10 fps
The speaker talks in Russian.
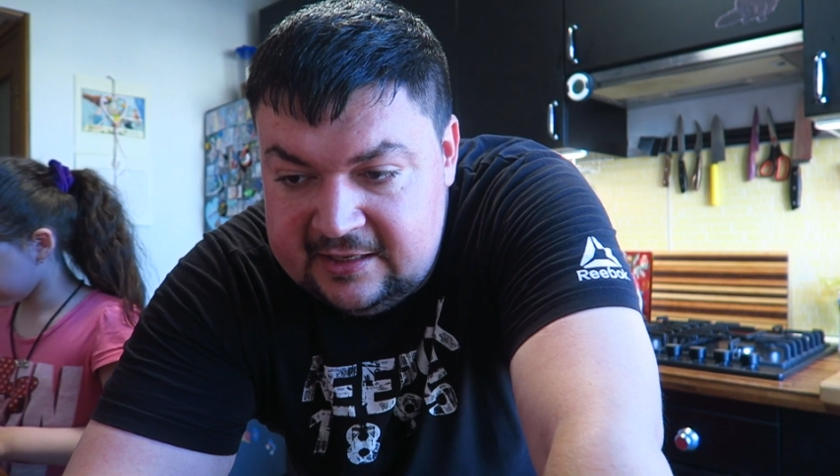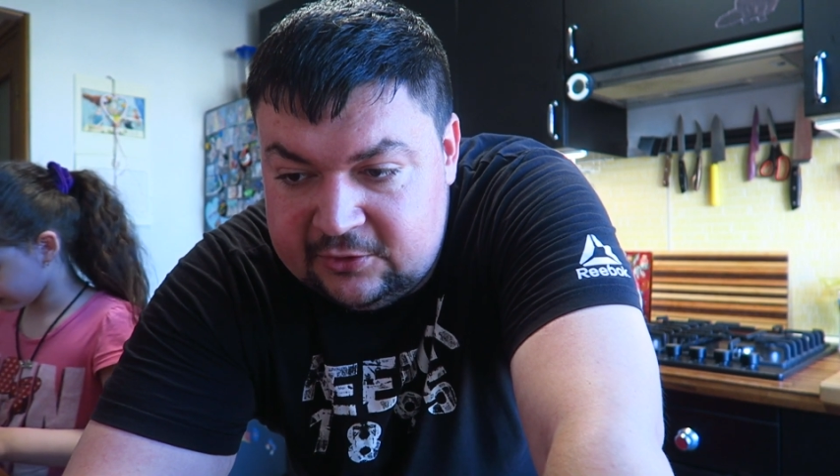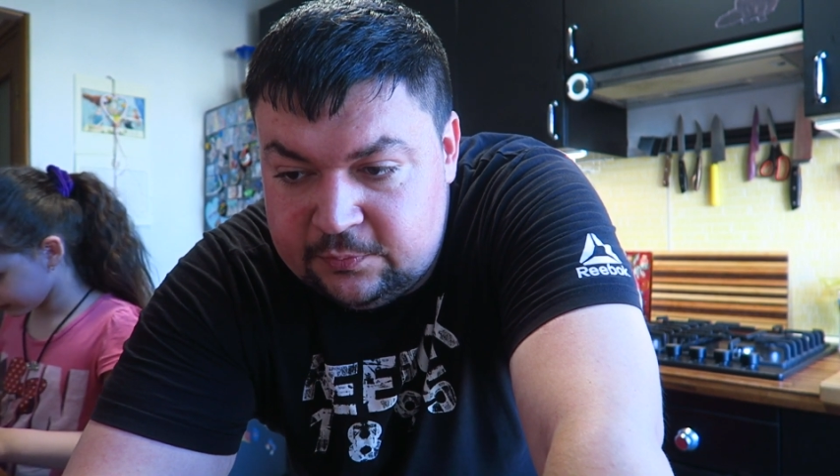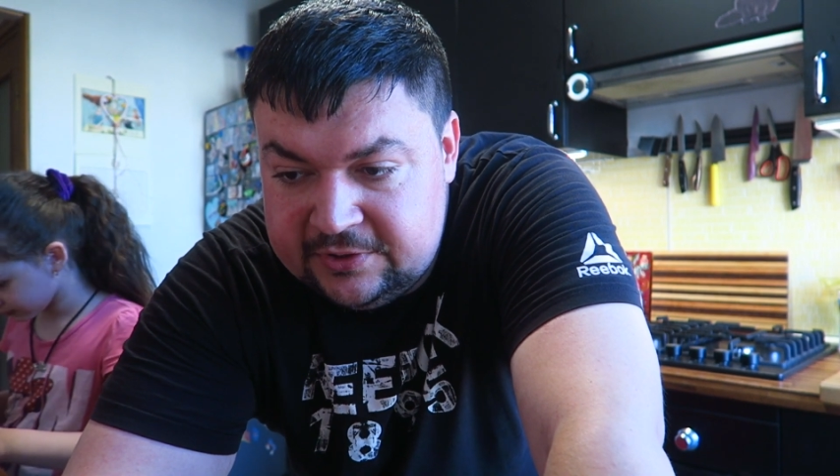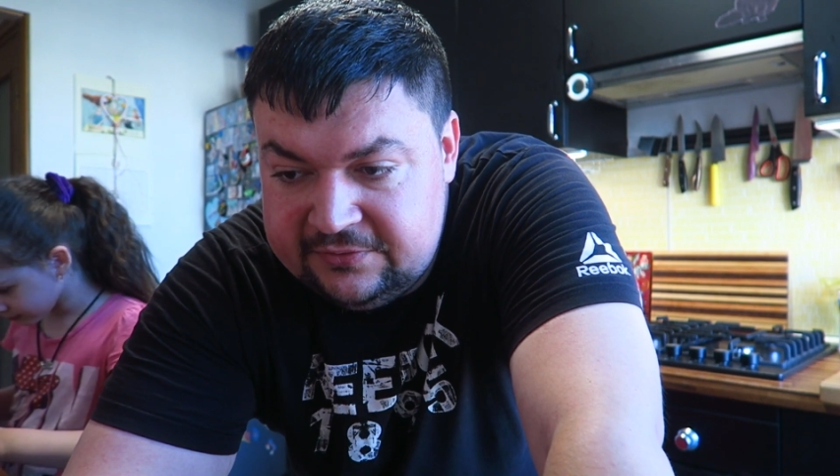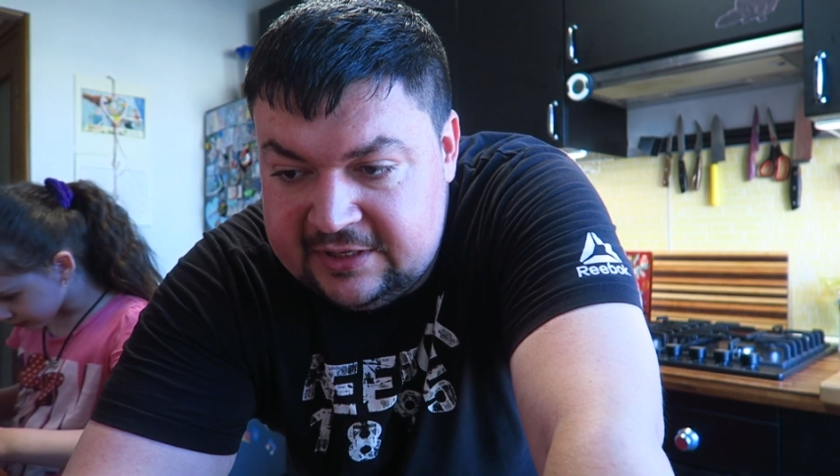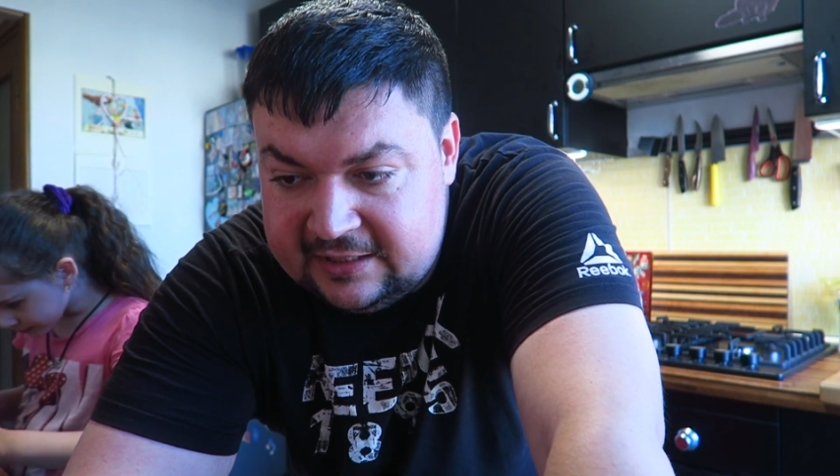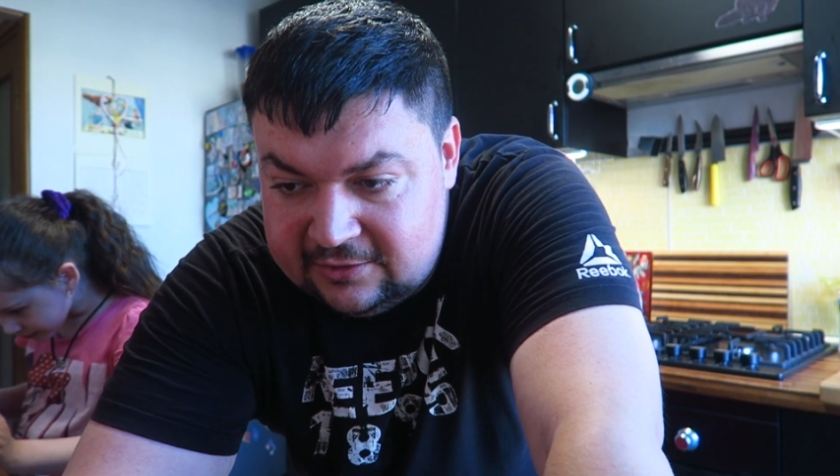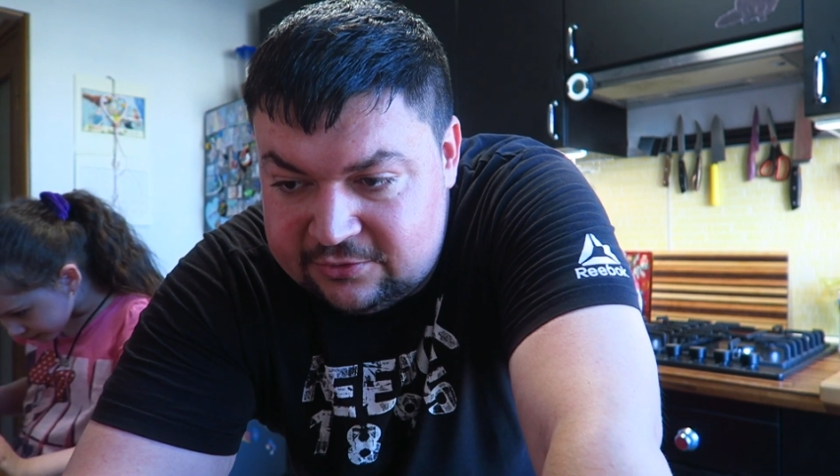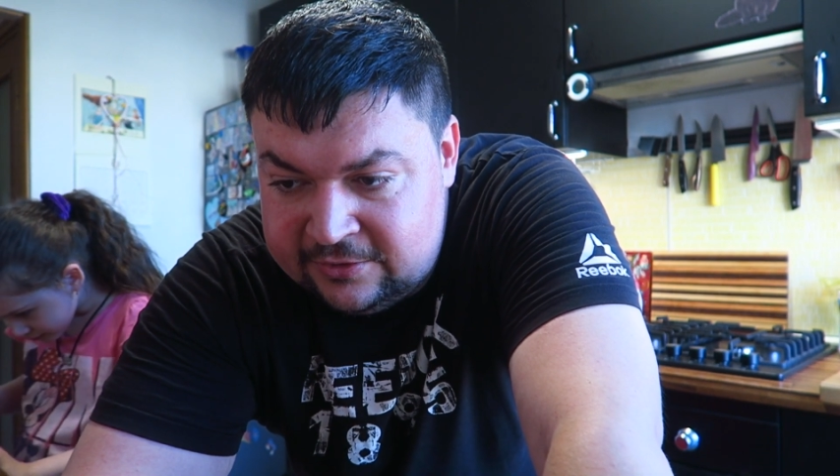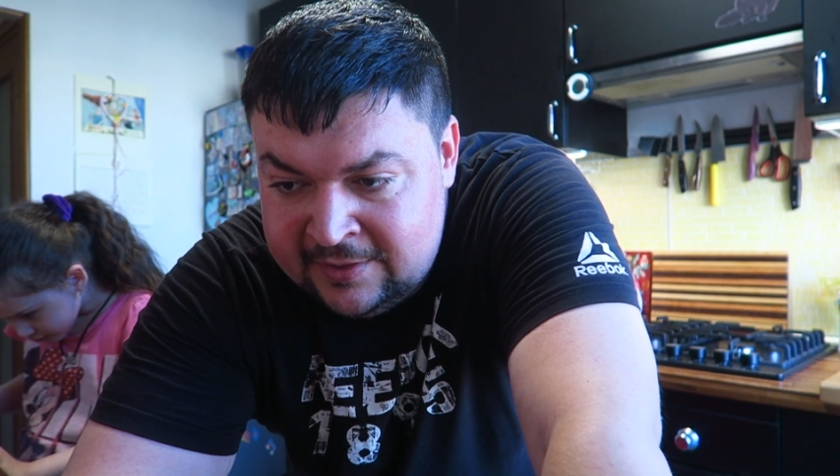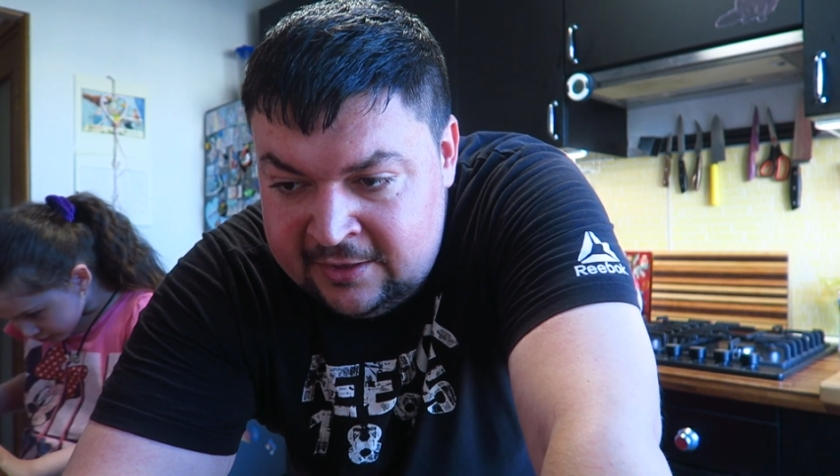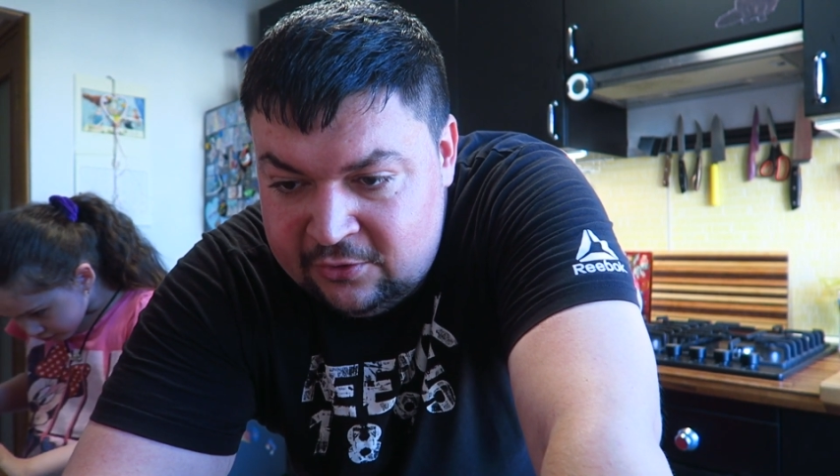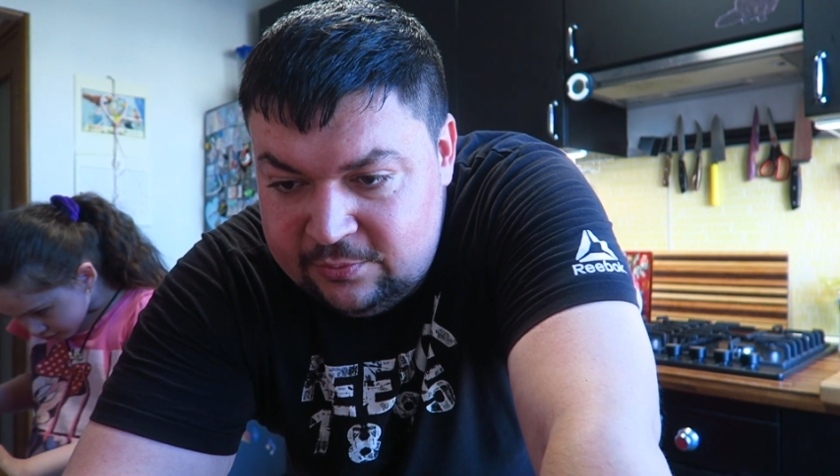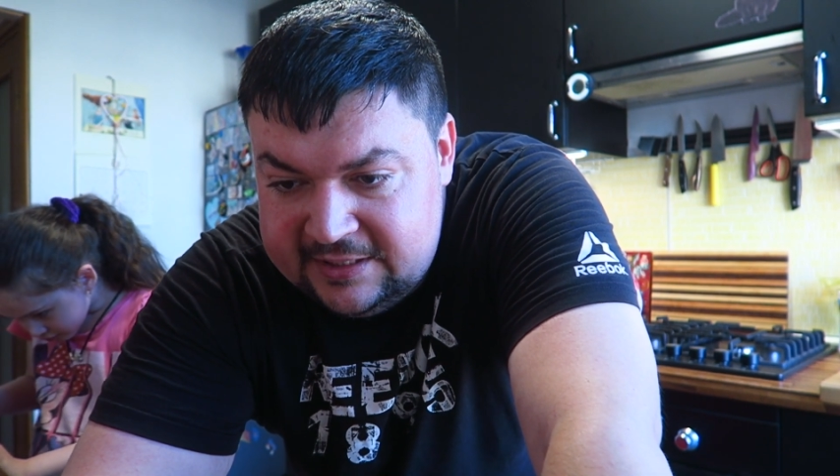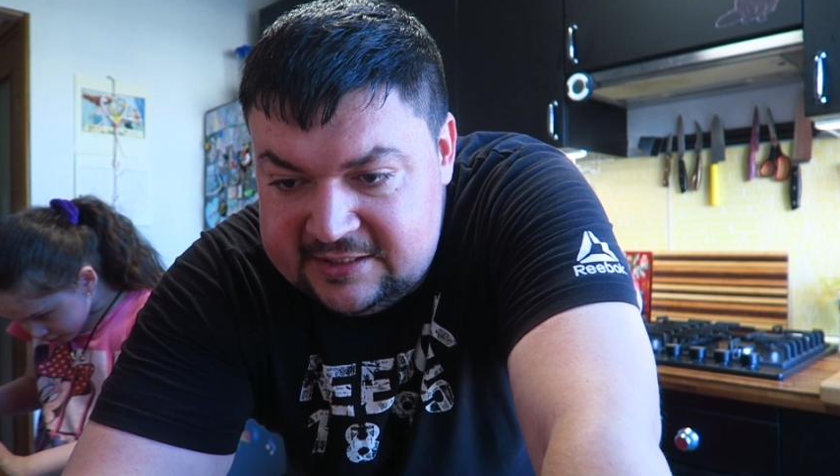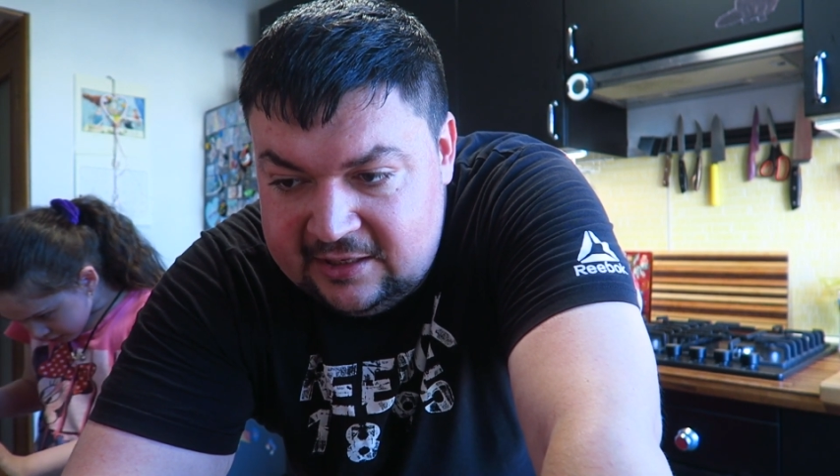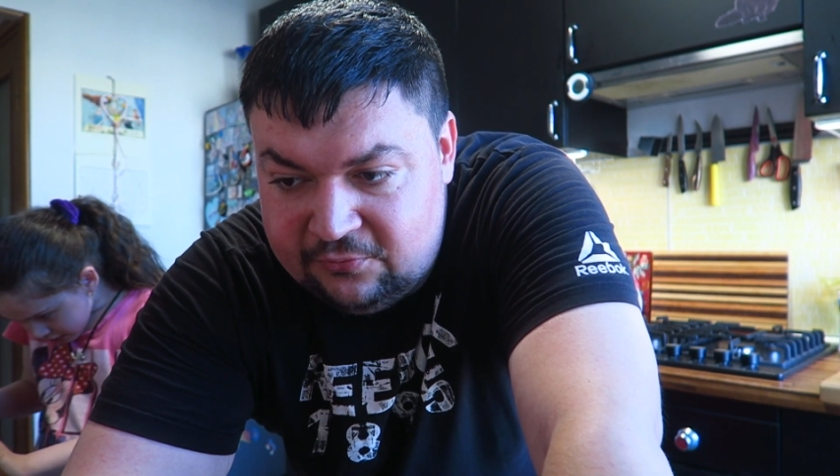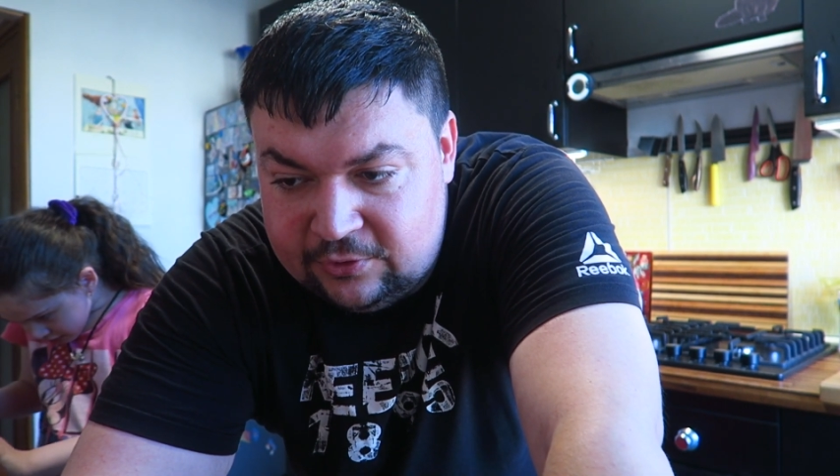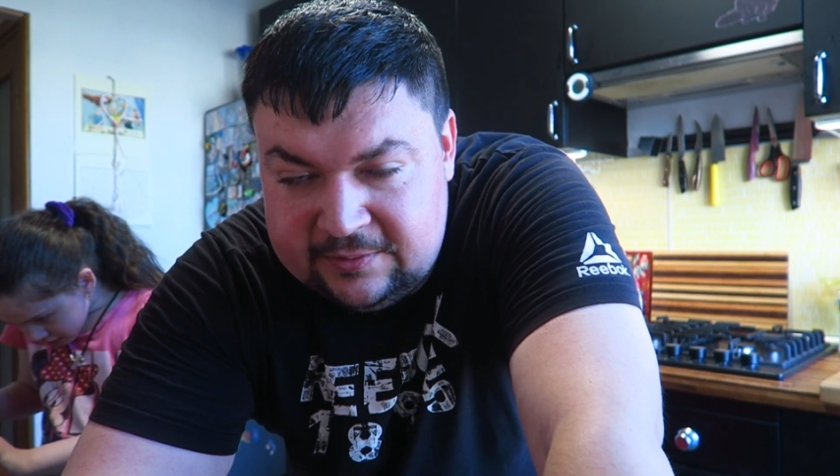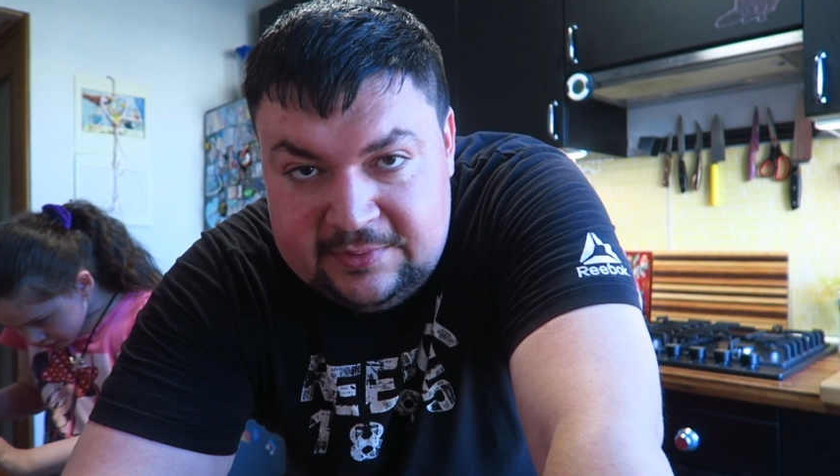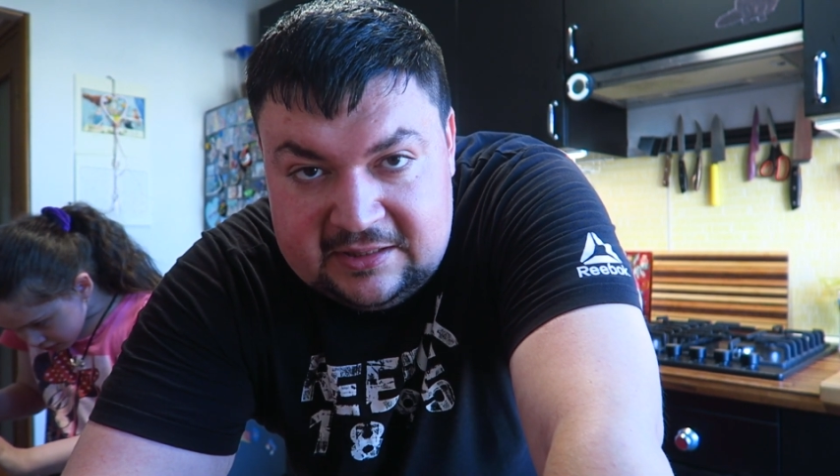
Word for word: я еду по навигатору, у меня телефон